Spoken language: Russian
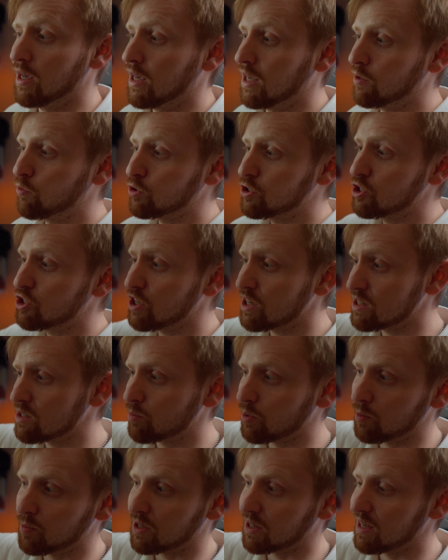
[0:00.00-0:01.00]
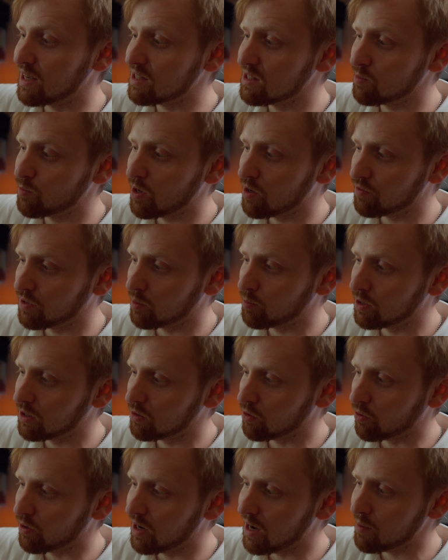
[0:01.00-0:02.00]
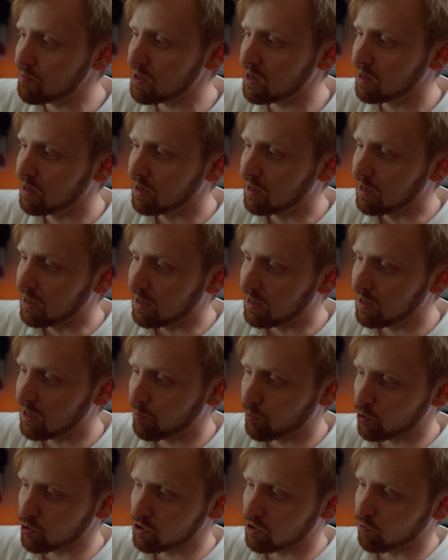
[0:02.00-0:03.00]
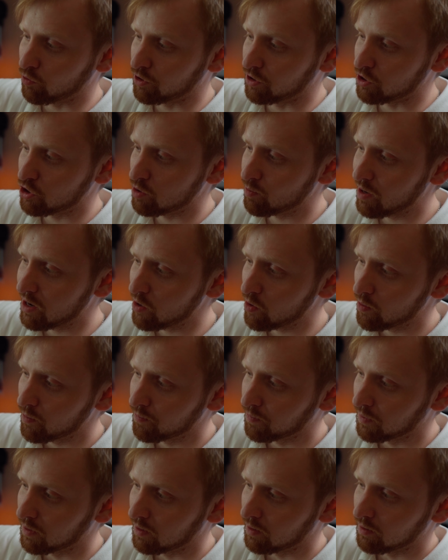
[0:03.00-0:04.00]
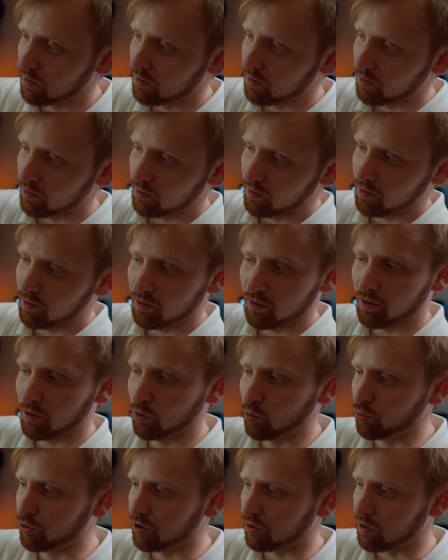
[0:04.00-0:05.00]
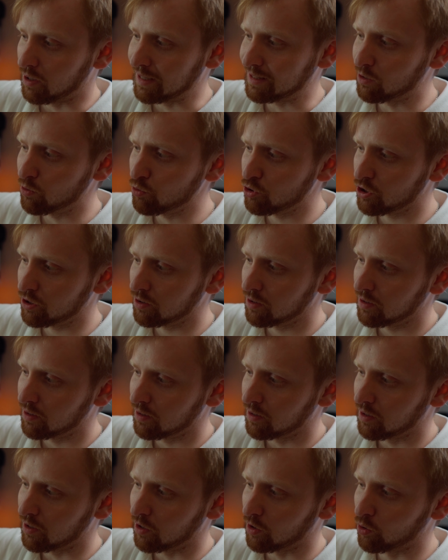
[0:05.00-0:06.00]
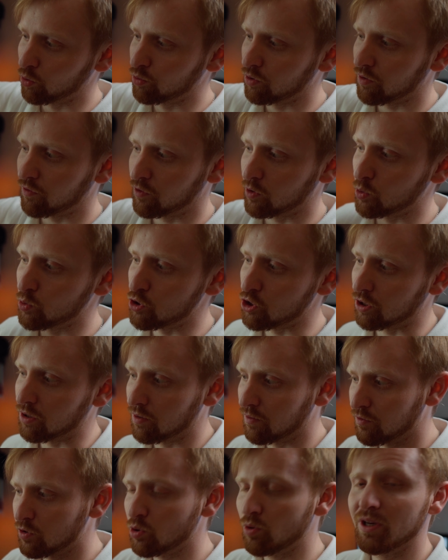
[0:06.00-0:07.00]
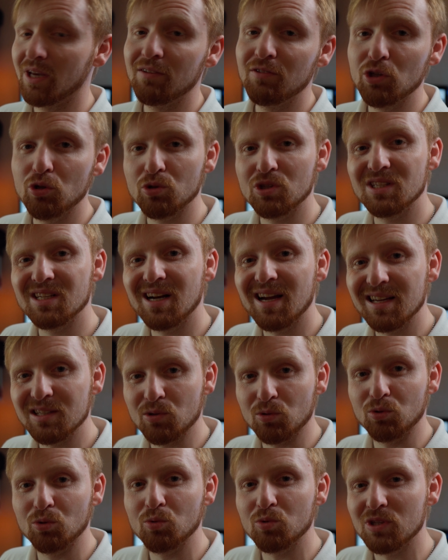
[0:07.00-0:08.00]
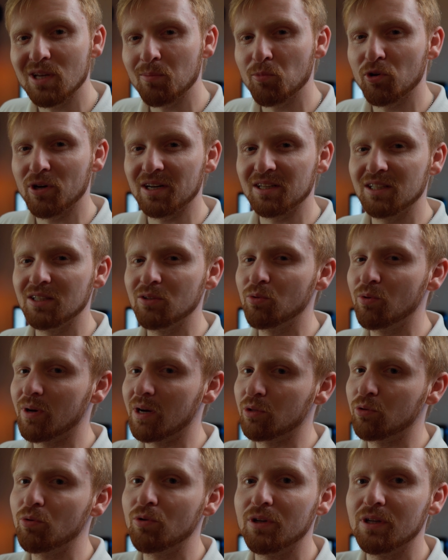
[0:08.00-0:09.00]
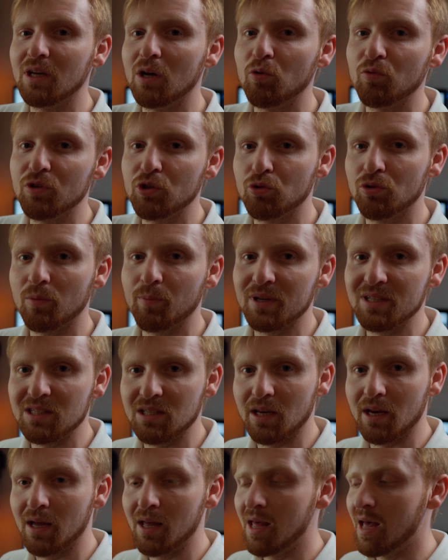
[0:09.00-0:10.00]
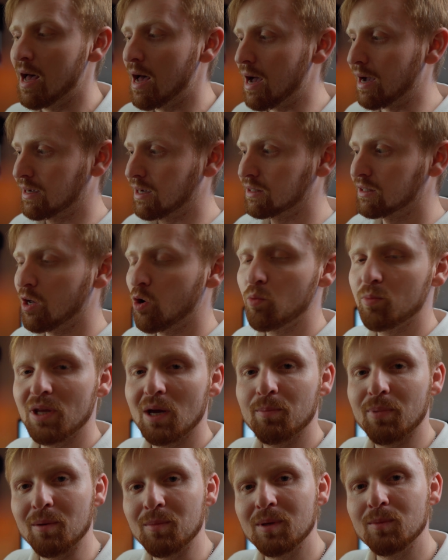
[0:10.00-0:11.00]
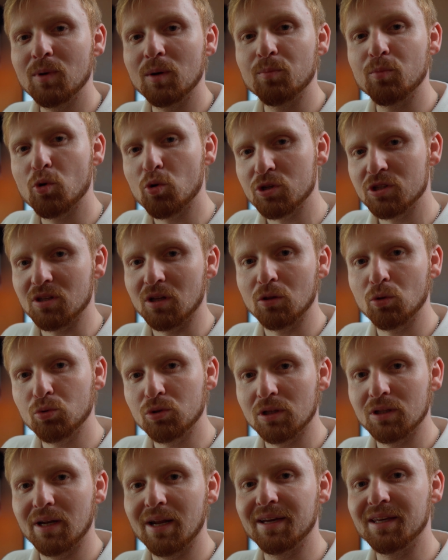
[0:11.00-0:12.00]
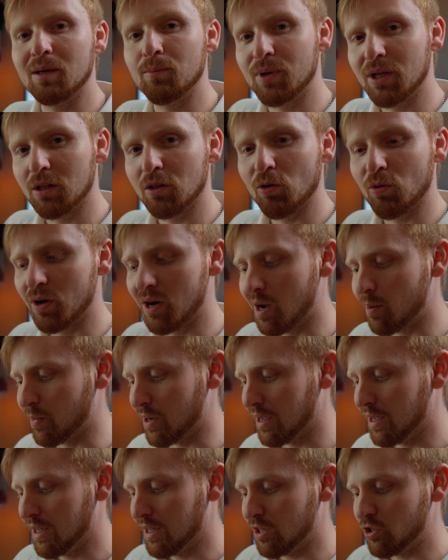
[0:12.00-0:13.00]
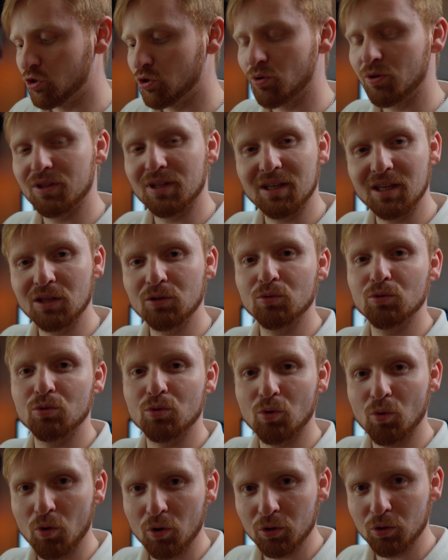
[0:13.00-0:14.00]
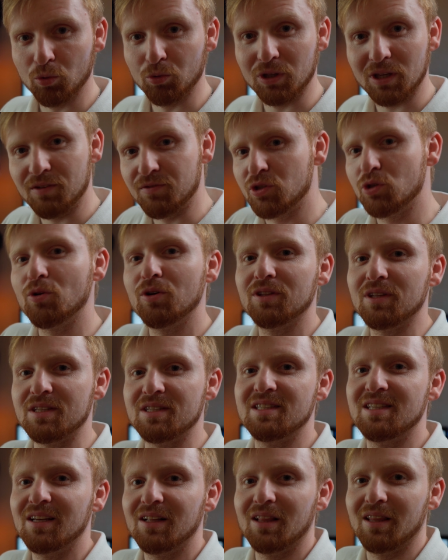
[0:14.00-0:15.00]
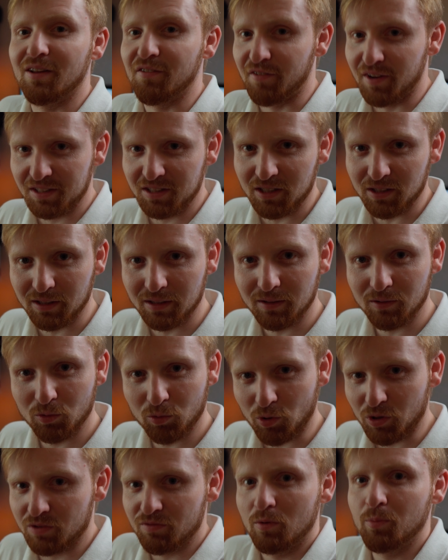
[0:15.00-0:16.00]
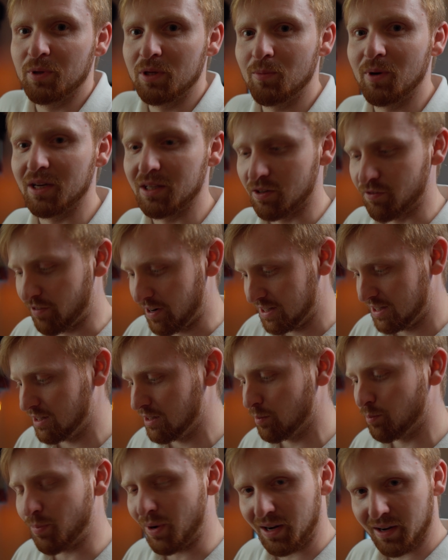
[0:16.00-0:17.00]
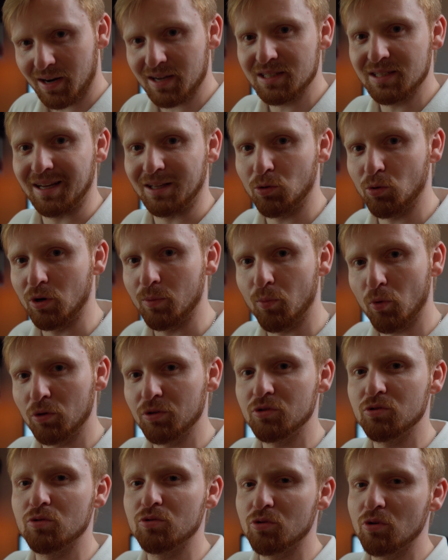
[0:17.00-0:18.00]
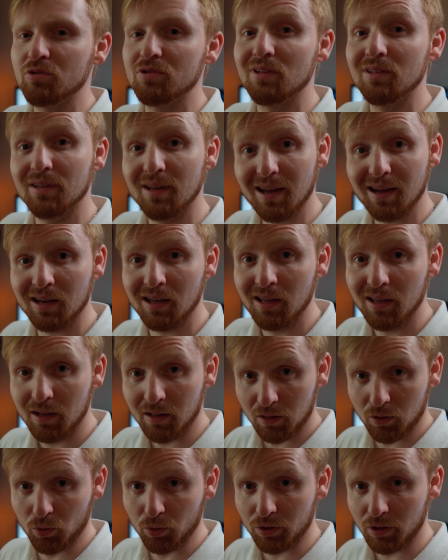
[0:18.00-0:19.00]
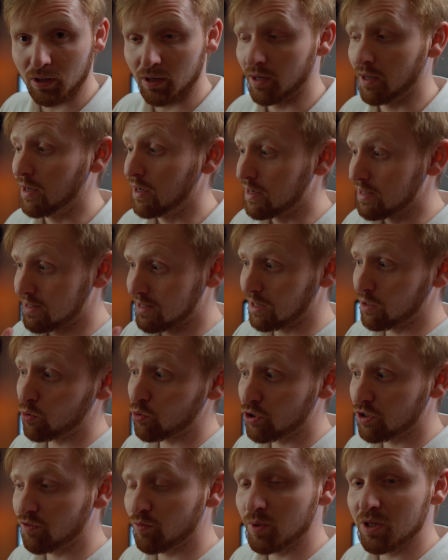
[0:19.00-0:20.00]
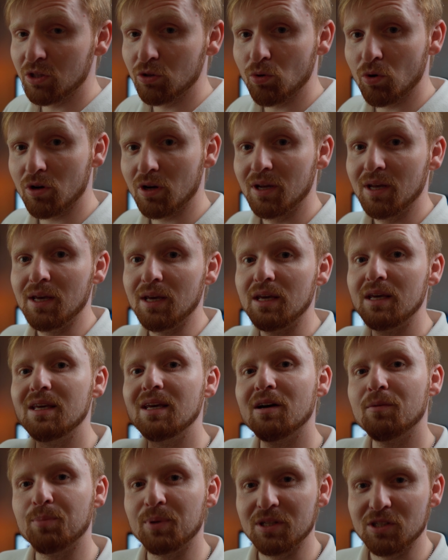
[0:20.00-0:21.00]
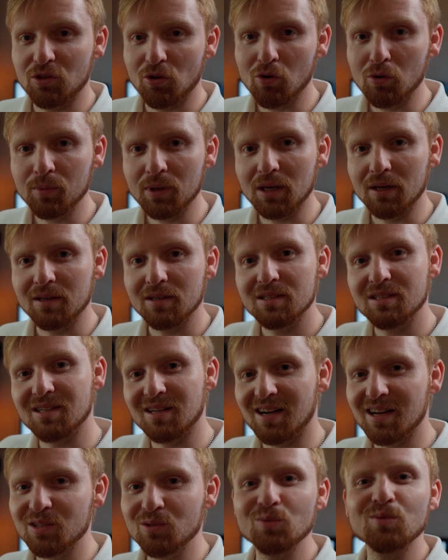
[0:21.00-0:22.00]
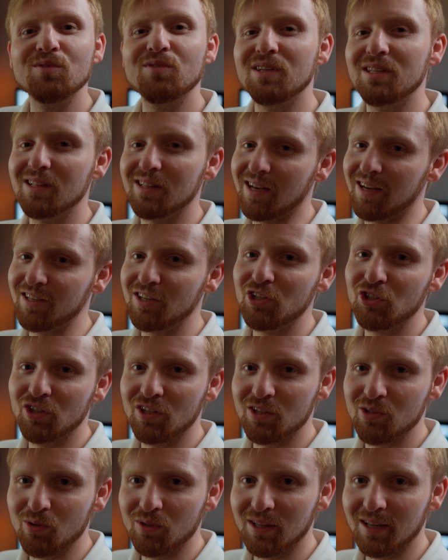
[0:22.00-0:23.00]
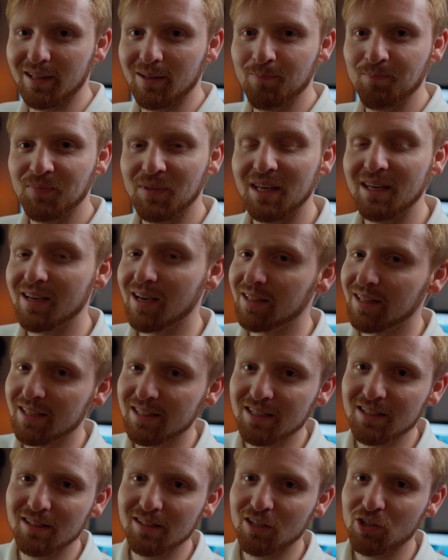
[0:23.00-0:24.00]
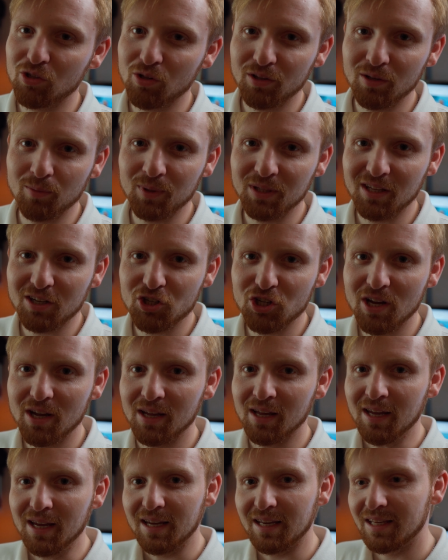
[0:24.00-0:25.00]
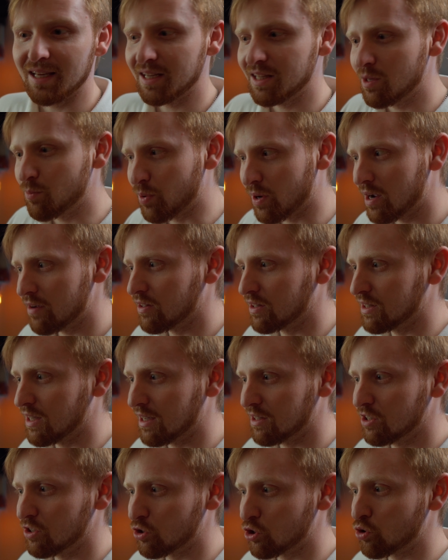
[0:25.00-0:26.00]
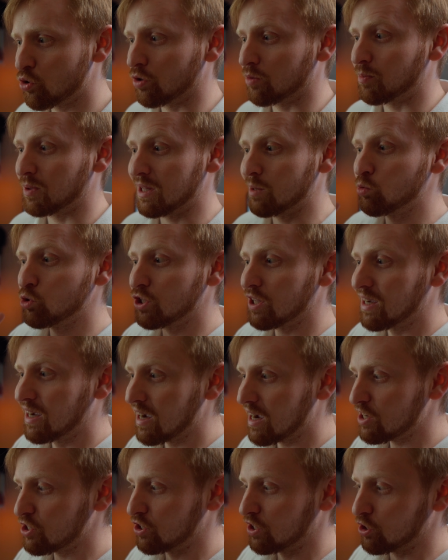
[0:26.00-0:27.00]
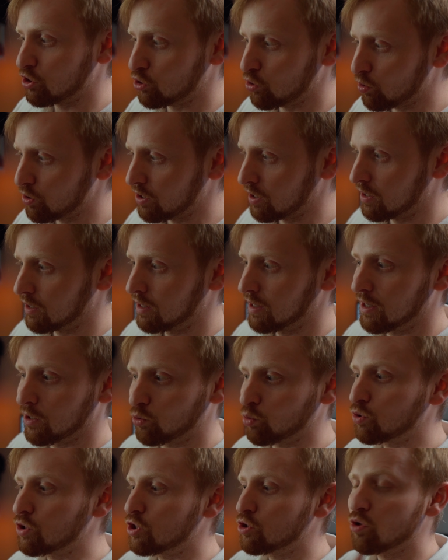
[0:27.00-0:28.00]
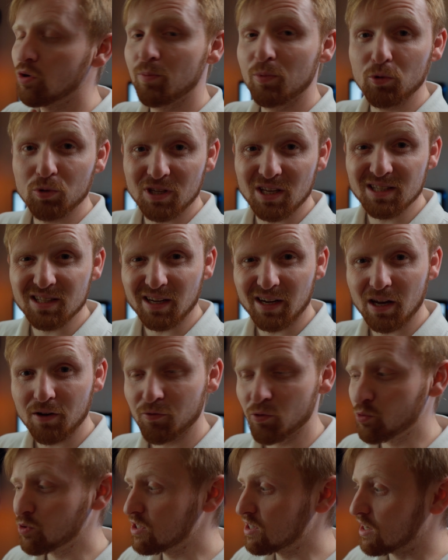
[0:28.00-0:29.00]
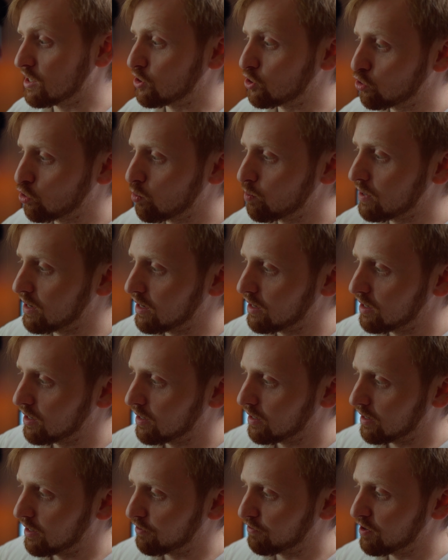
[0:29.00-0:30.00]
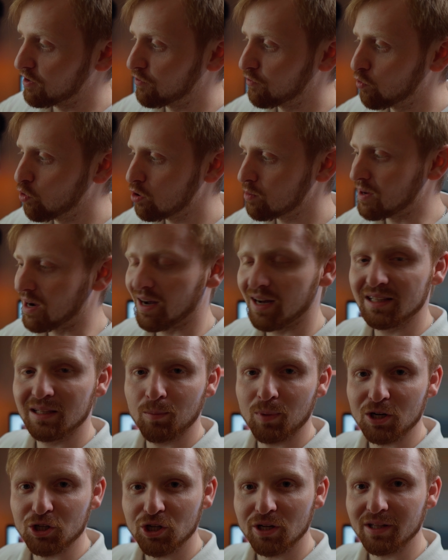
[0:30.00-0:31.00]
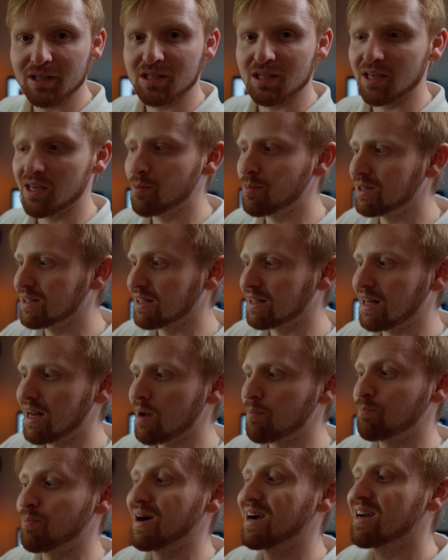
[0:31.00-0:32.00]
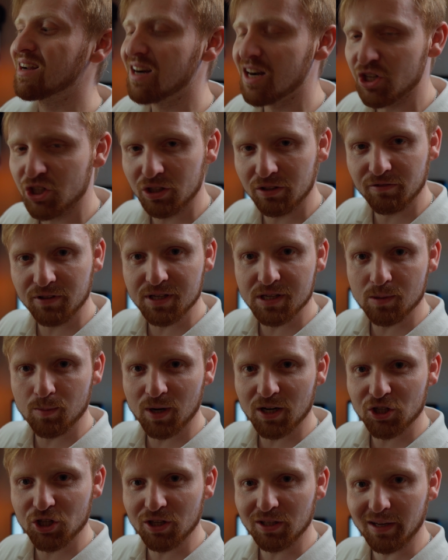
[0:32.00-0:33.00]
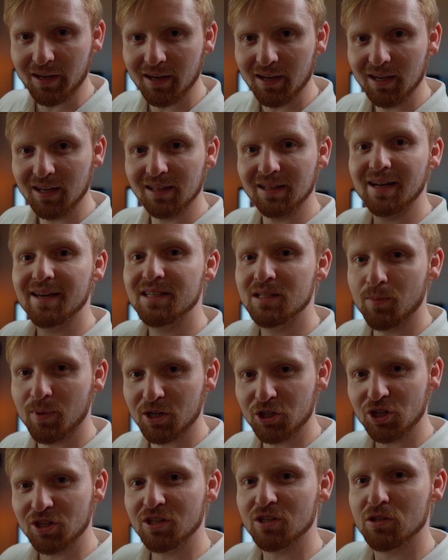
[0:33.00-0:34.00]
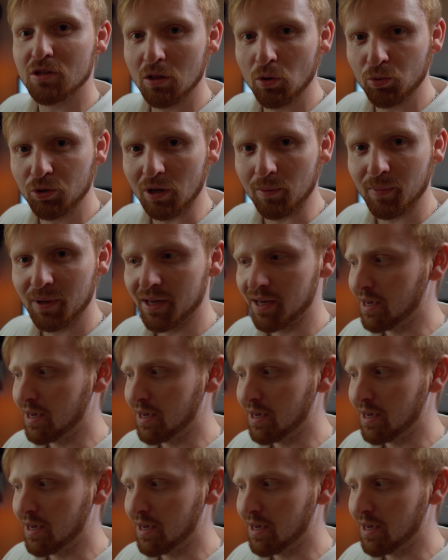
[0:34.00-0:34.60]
И вот сейчас, например, я снимаю в гибрид лог гамме, и я просто вот нажимаю, лут отключен, лут включен. Все, я вижу сразу ту самую картинку, которую я увижу на посте. А когда у меня помимо просто лута для гибрид логгаммы еще и накинут другой лут, и все это сделано в один. Ну, то есть вы понимаете, в один покрас, который полностью создан как лут. Загружен в монитор, и я при съемке сразу видел конечный результат. И когда дело дошло до монтажа, я не правил ни один шот, потому что каждый шот Тут еще и плюс есть такая функция, чтобы Вейформа отображалась именно для покрашенного изображения, для изображения с лутом.